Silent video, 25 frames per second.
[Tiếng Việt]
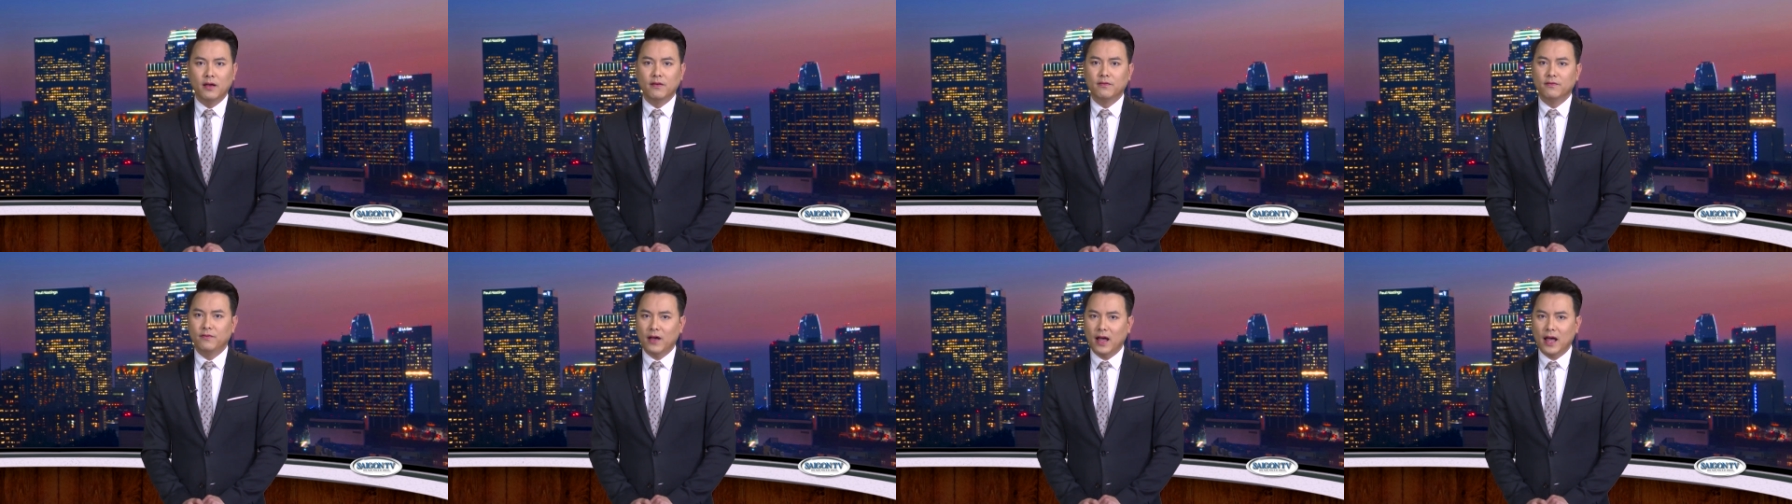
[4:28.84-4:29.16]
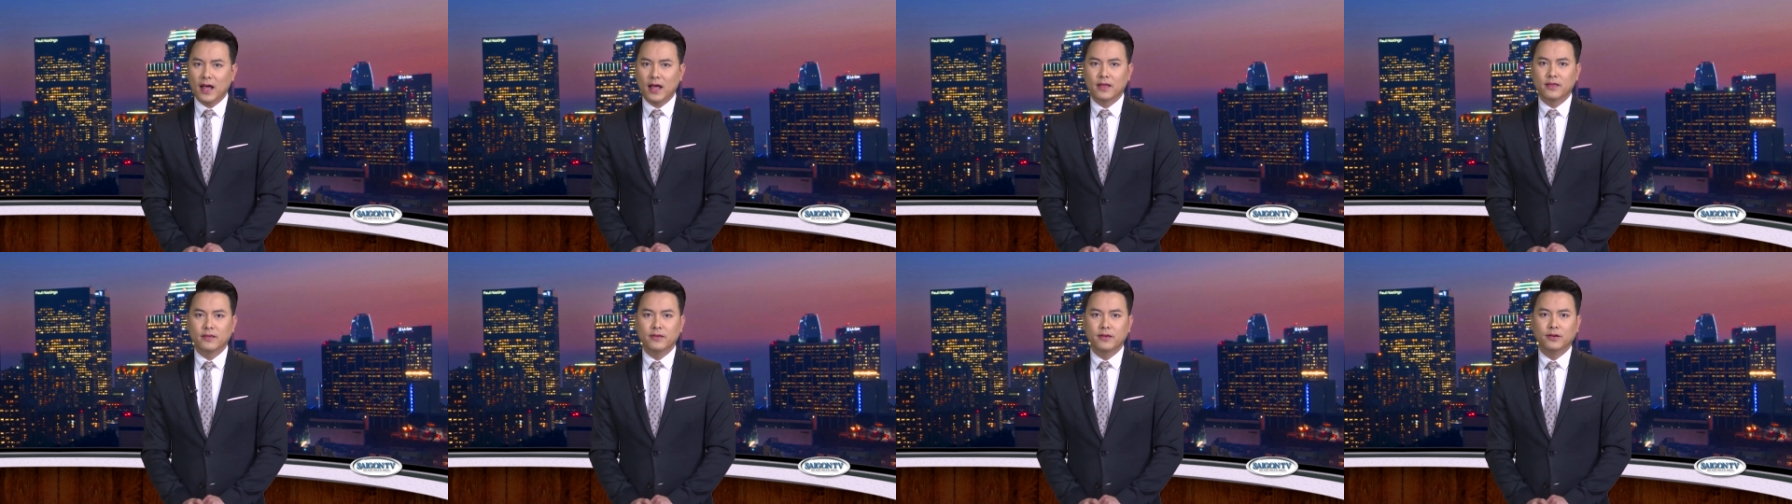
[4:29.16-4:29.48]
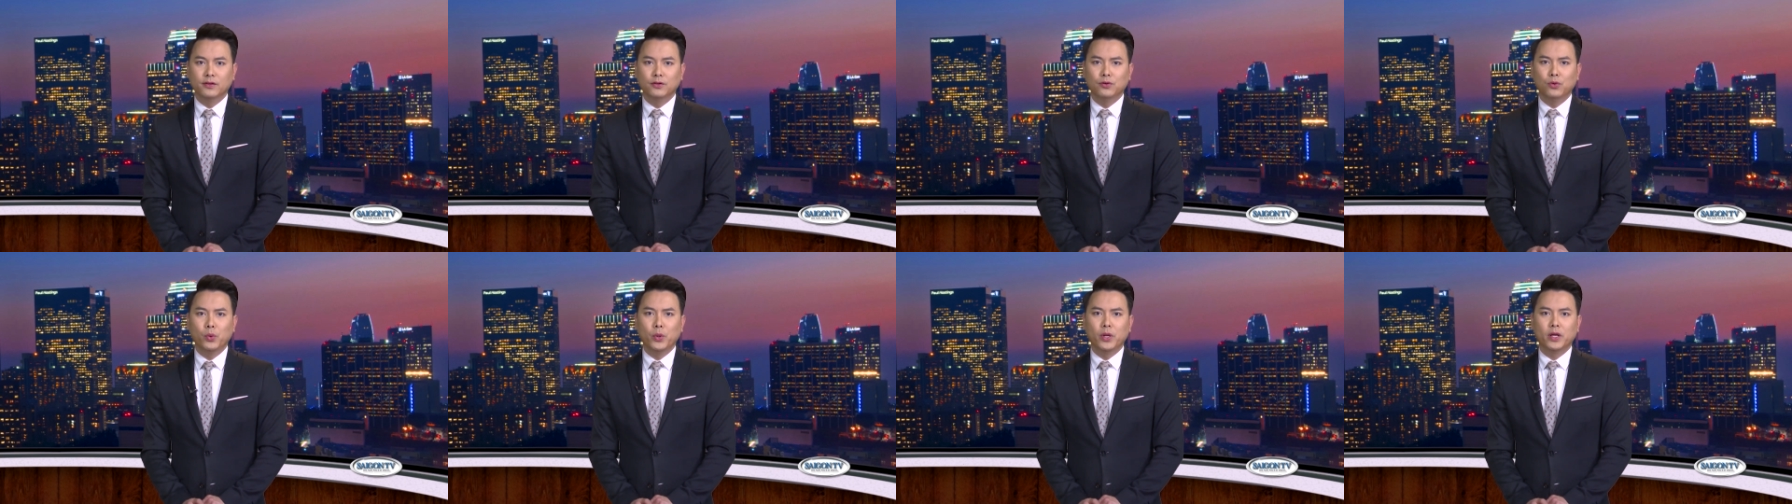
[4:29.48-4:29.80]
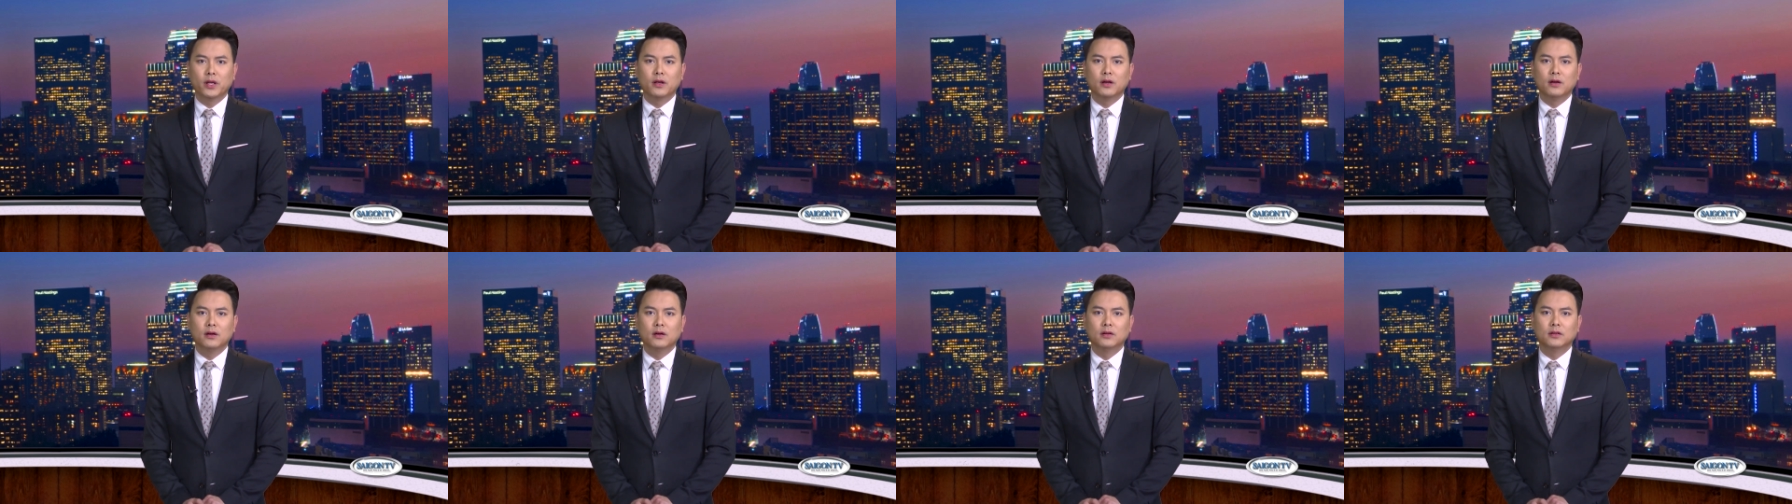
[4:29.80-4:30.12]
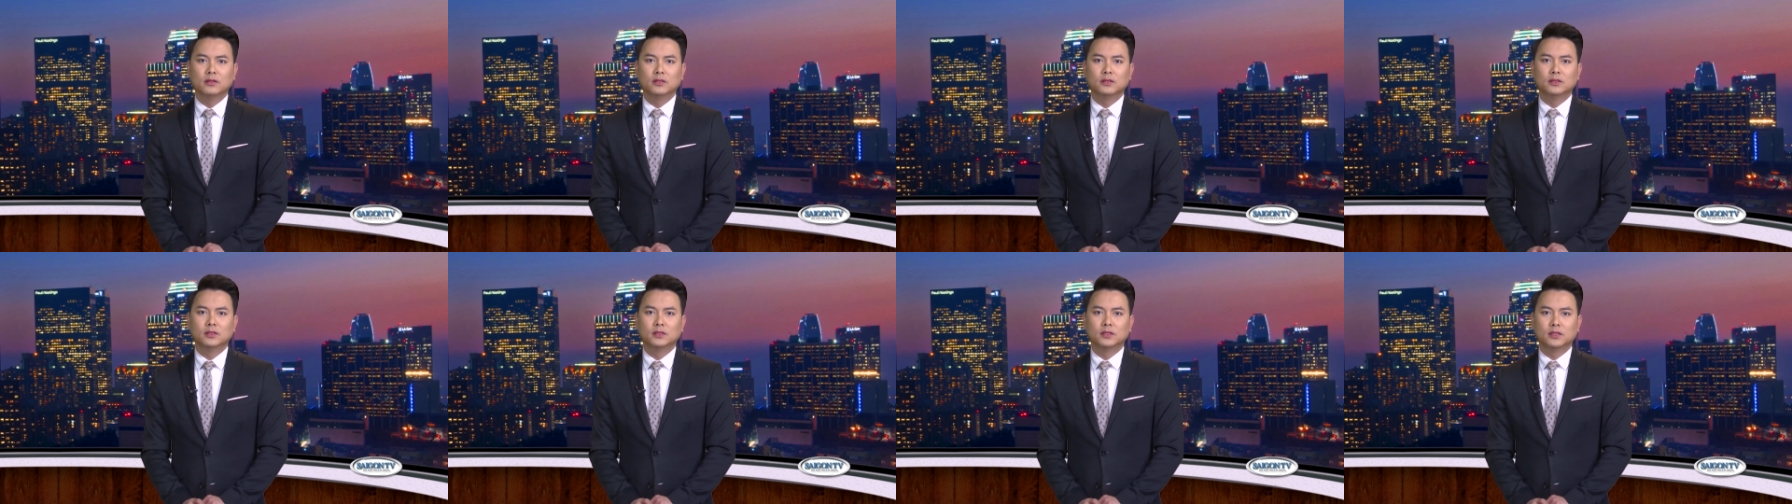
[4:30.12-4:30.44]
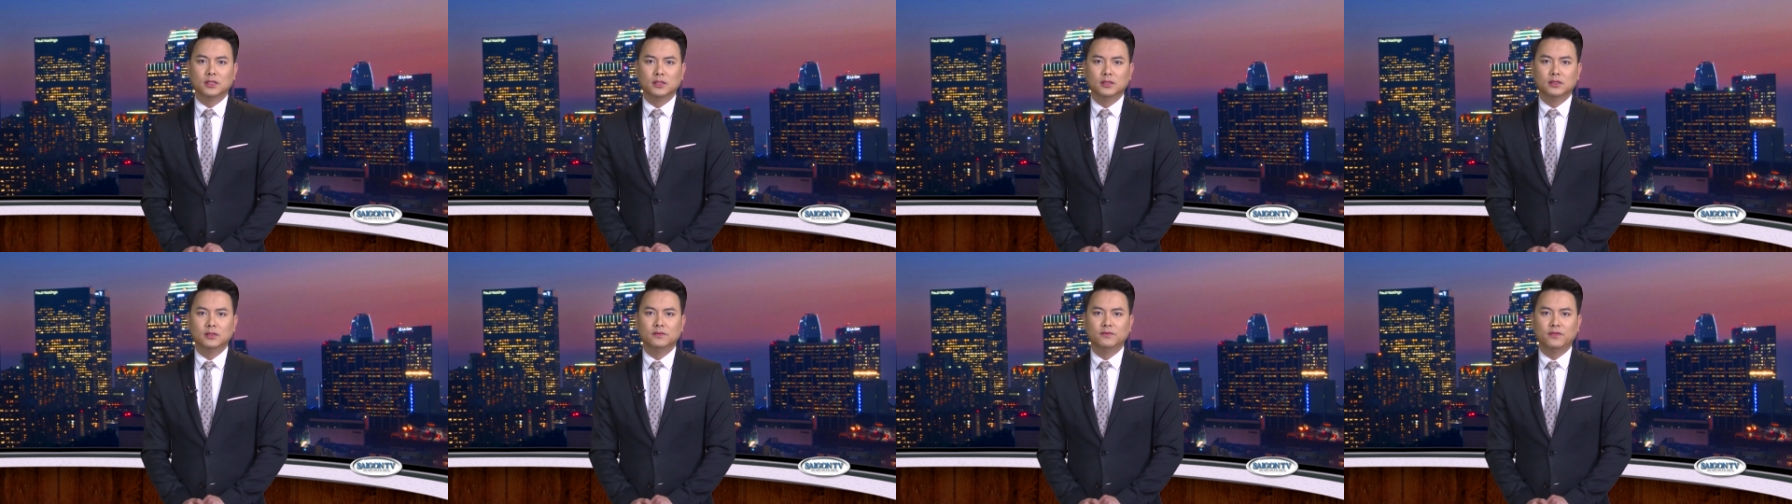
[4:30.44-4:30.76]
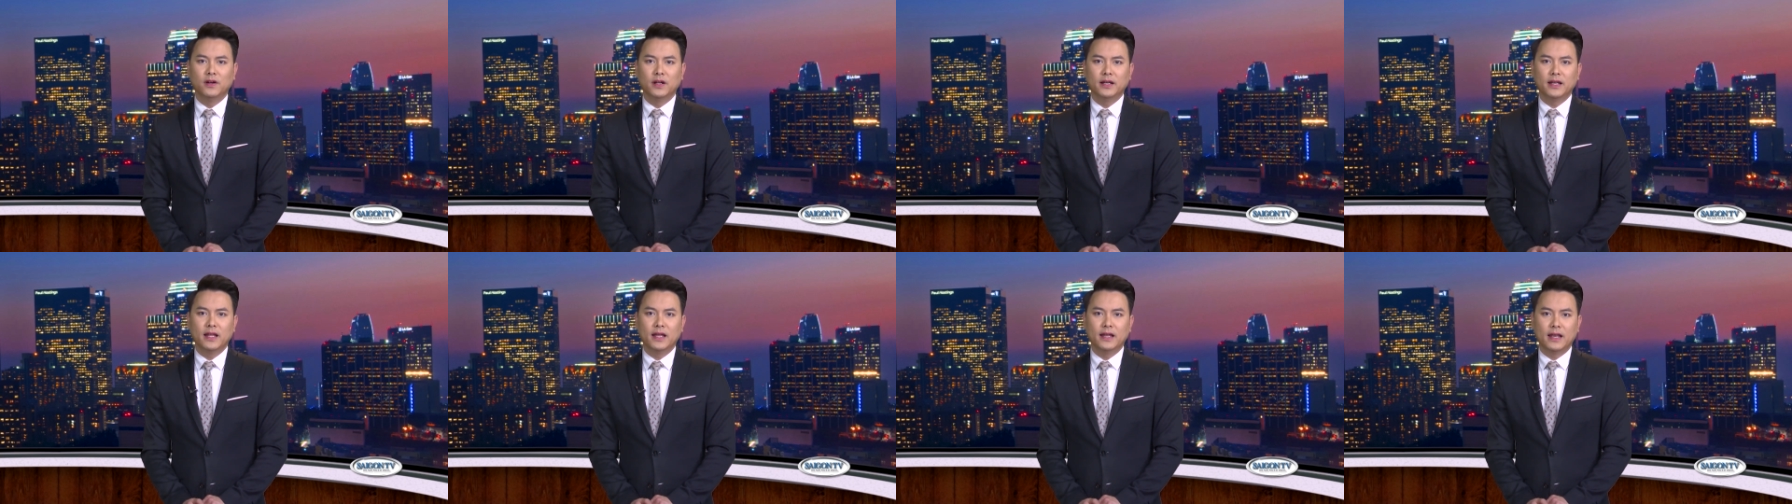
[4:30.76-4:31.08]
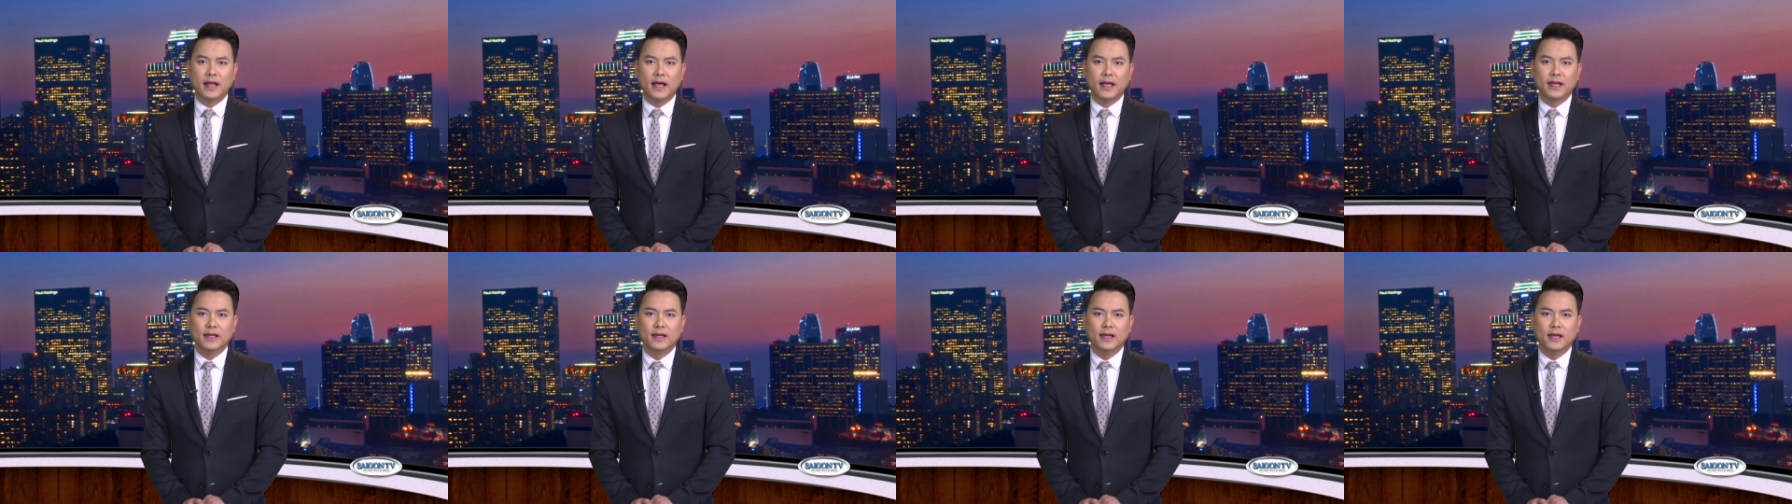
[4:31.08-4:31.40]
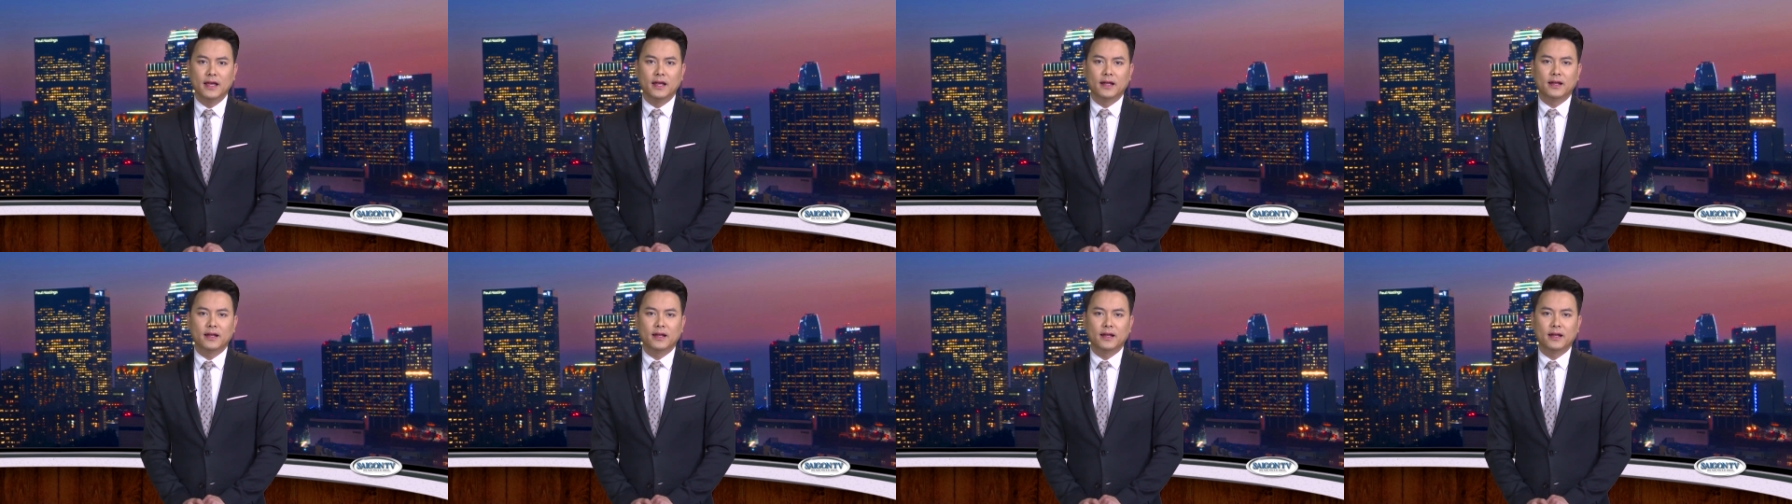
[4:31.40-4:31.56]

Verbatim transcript: và những nguy cơ từ vấn đề này